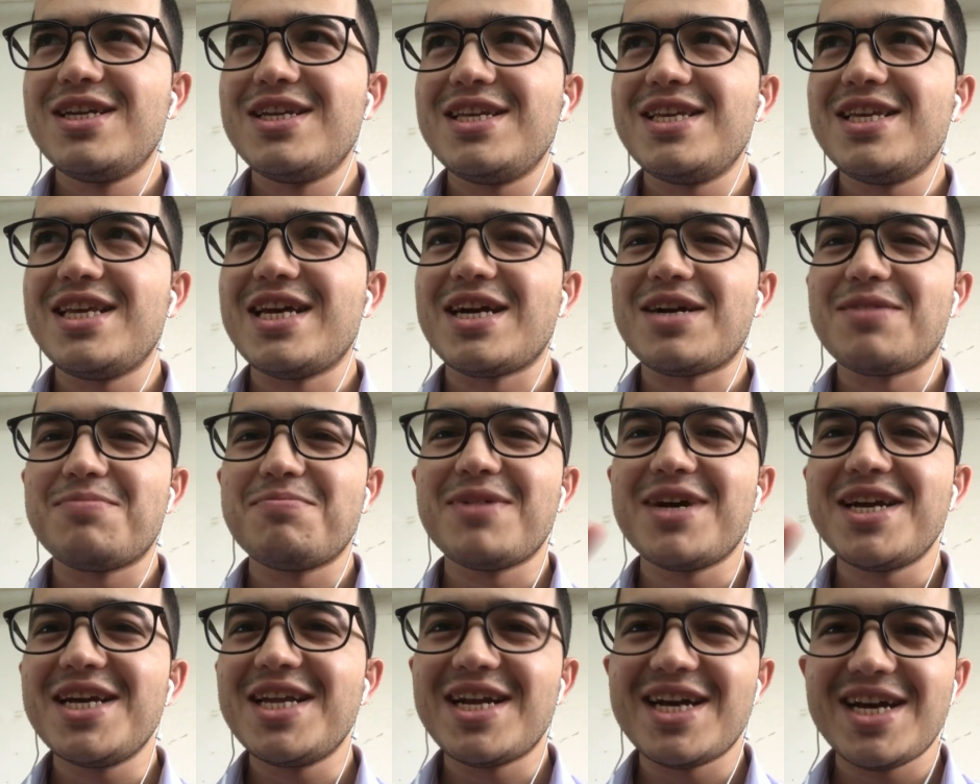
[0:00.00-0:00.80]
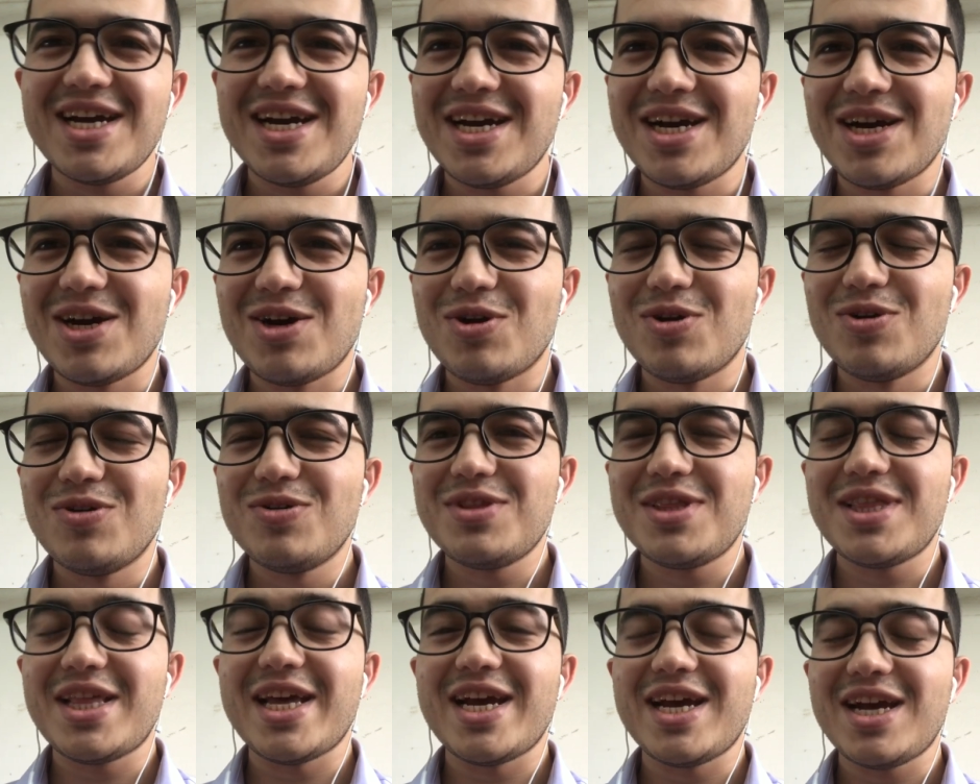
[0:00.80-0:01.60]
ยังไม่รักเขา
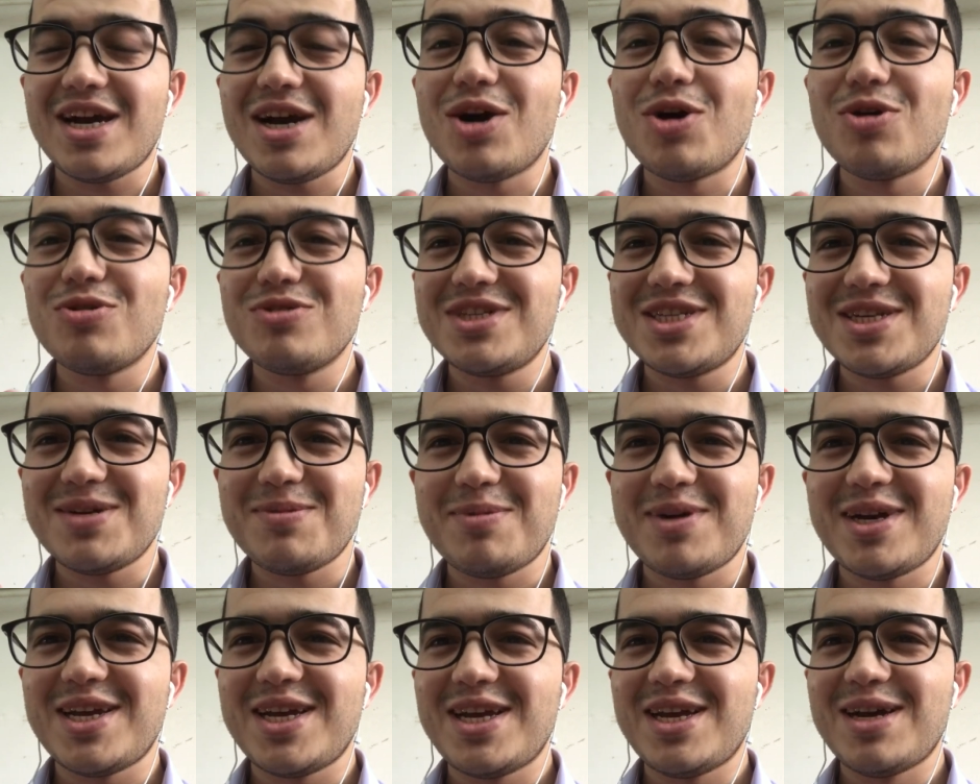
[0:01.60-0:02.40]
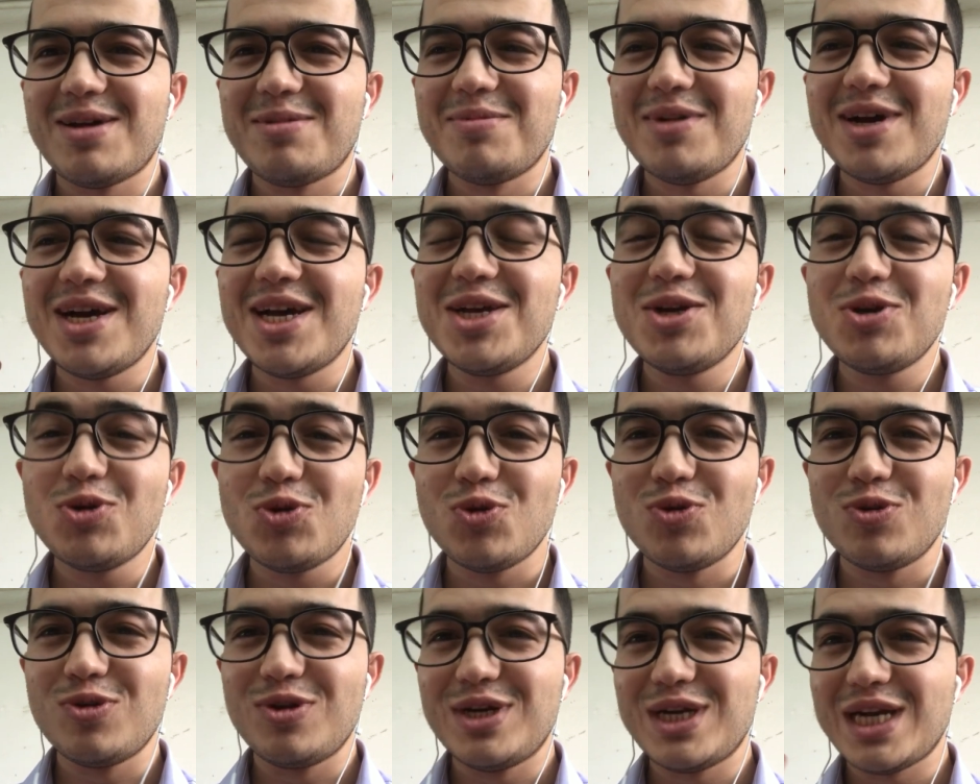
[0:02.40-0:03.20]
แต่เขาจะพยายามให้คุ
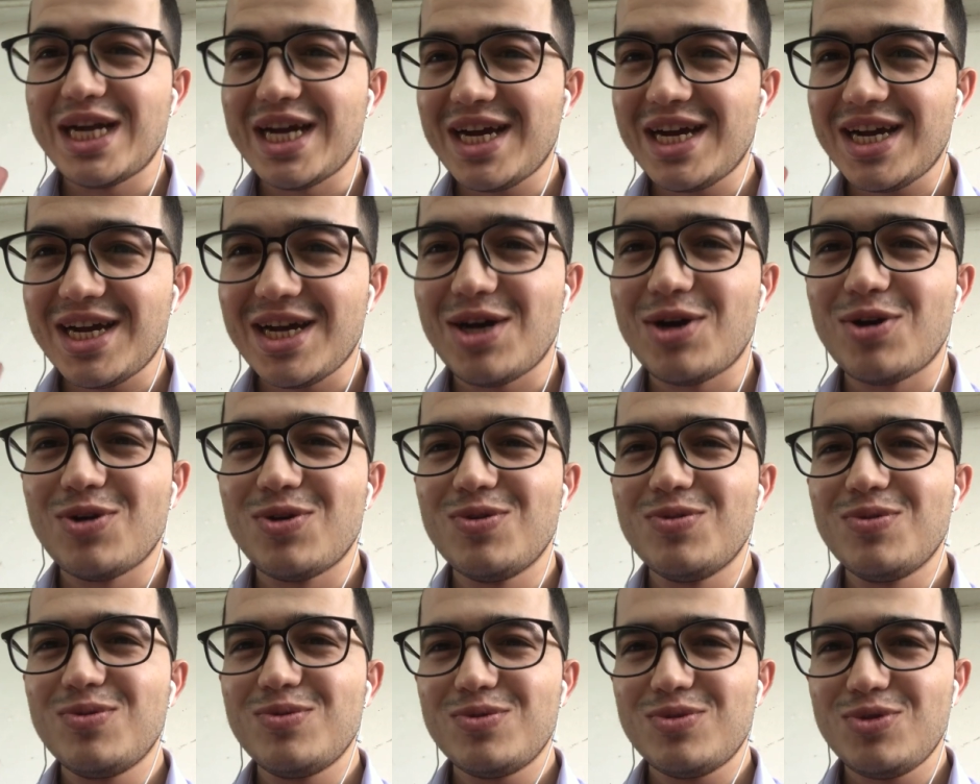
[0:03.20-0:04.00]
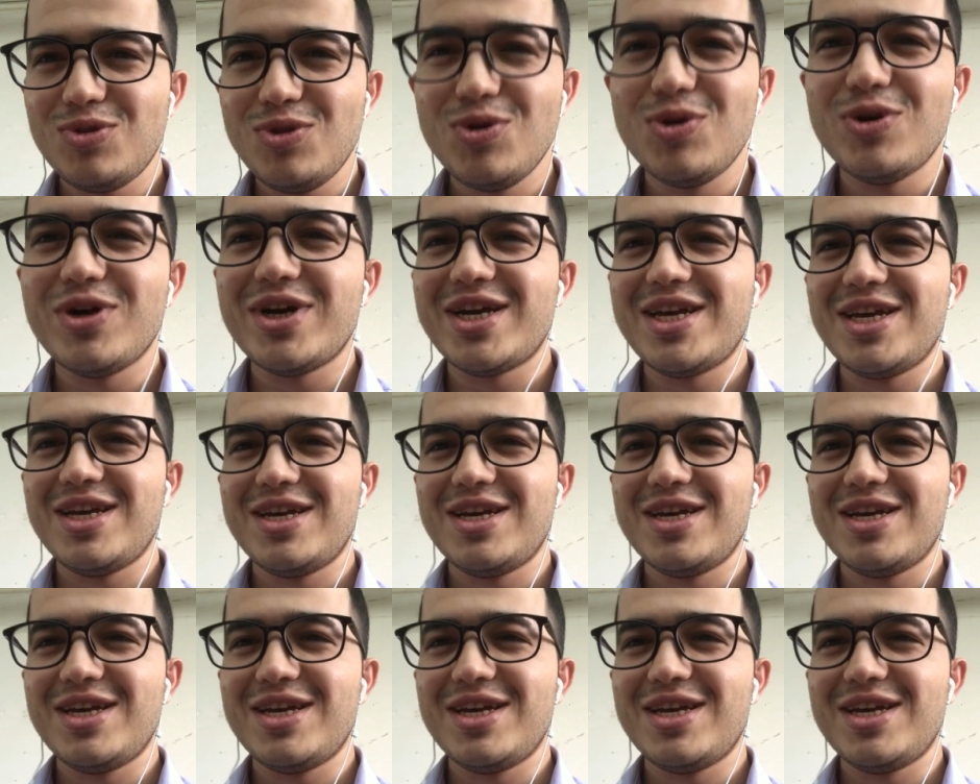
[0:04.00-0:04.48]
ณรักเขาด้วย